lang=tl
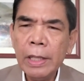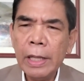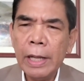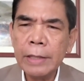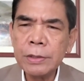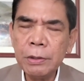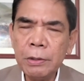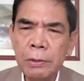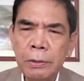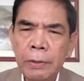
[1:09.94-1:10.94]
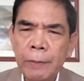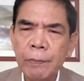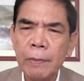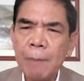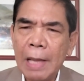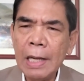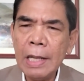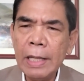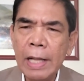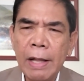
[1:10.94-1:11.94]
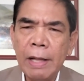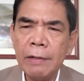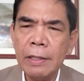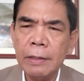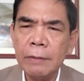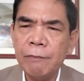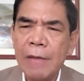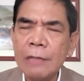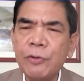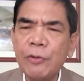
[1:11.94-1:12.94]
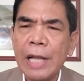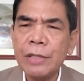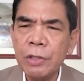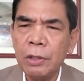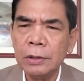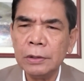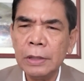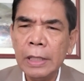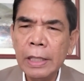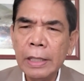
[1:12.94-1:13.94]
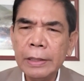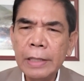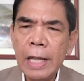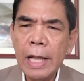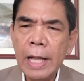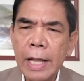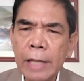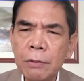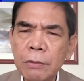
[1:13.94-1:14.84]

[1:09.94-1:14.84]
So, parang uh, veiled threat yun na kung